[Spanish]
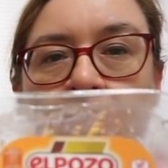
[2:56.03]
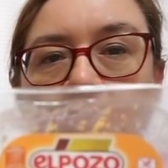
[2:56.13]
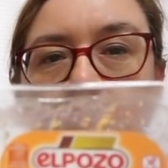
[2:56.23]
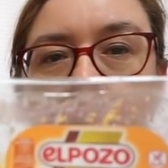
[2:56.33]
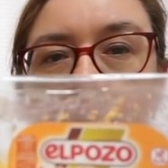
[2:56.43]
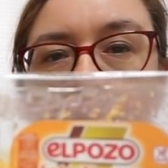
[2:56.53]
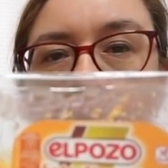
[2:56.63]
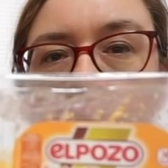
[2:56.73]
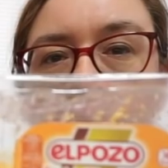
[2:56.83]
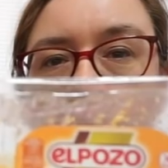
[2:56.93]
Extra
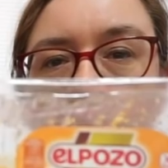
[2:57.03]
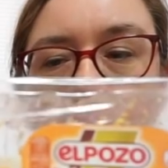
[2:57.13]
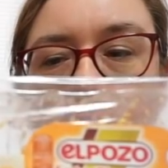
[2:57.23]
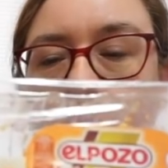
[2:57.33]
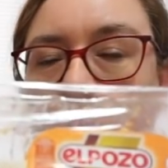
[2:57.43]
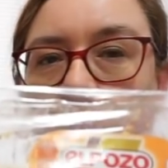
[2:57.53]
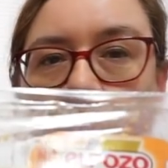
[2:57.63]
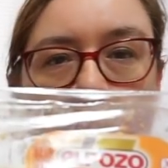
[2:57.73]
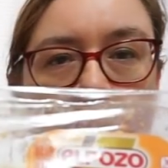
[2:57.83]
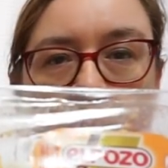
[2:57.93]
tierno, que esto
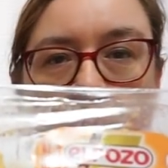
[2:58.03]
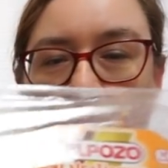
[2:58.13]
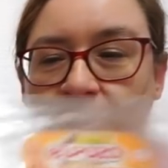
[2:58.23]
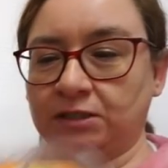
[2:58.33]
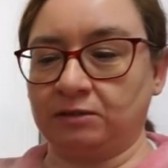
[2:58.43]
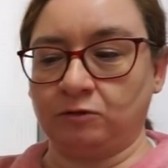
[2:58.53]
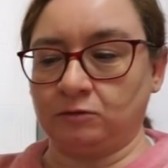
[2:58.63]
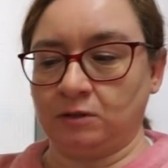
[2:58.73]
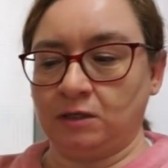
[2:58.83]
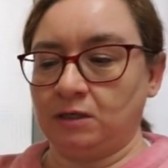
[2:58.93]
le está buenísimo.
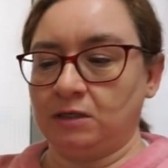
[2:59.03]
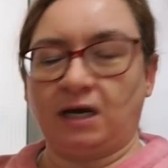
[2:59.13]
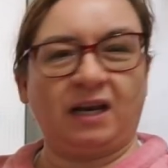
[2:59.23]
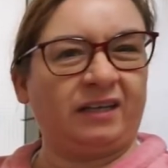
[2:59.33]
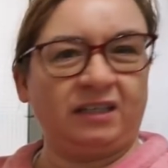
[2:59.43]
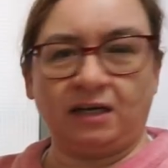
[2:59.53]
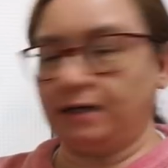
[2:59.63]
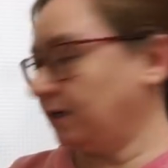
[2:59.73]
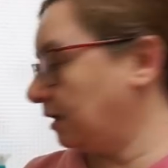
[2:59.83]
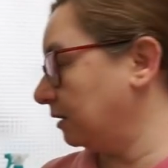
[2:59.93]
A la niña
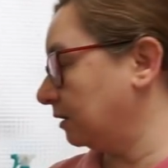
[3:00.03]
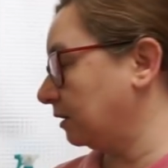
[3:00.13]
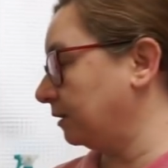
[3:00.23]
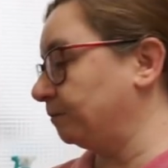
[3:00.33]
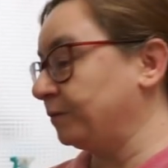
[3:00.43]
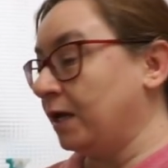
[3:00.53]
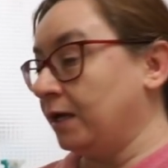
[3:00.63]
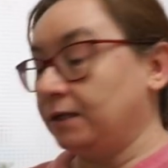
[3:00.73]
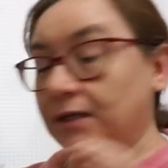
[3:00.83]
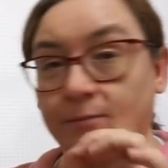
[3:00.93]
le encanta
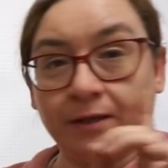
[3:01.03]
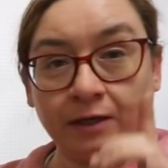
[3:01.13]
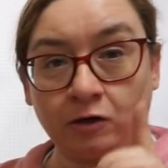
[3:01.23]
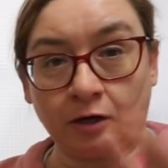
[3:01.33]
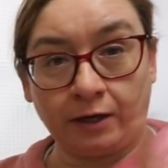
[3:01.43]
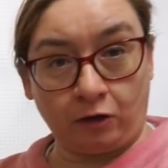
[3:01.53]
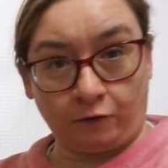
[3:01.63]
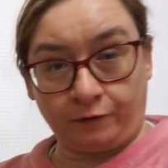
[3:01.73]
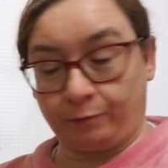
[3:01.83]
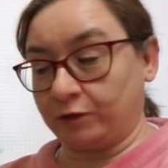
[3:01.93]
y en vez de coger
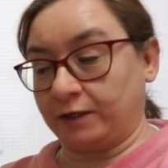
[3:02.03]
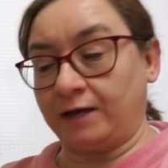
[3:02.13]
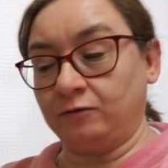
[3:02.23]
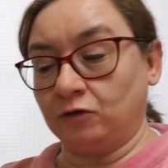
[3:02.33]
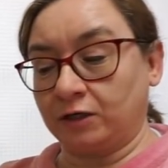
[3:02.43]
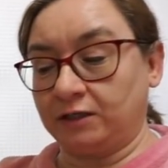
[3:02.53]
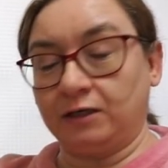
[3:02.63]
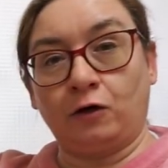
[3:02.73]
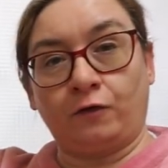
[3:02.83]
los filetes, porque hay unos que tienen